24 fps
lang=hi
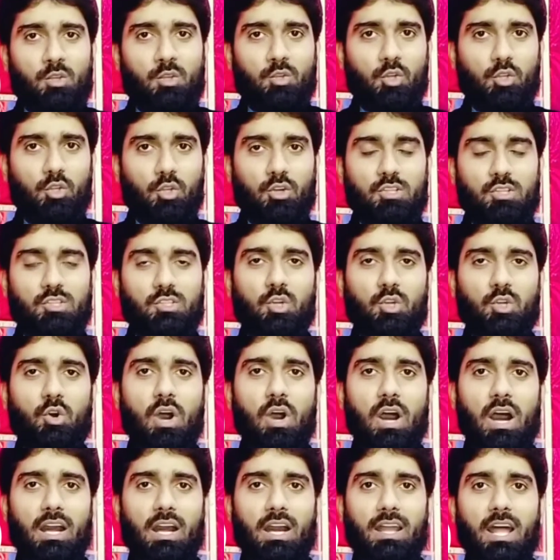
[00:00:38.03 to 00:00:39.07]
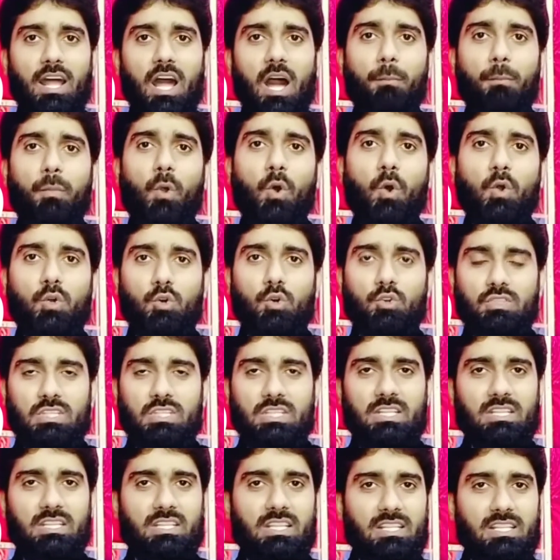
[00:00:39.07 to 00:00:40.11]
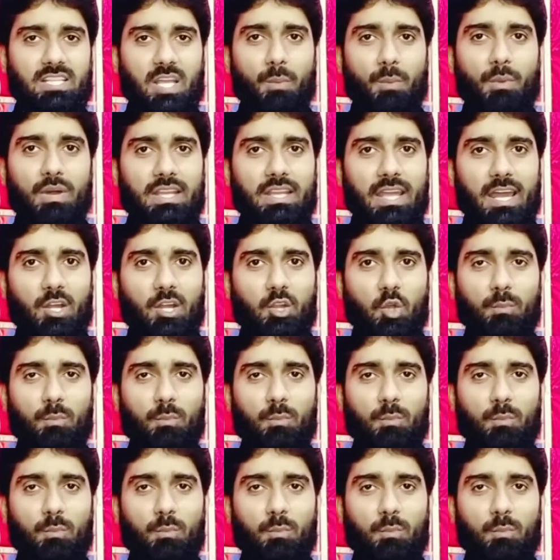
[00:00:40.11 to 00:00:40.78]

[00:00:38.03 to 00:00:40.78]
तो दोस्तों अगर आप लोगों को उस चीज़ की समझ है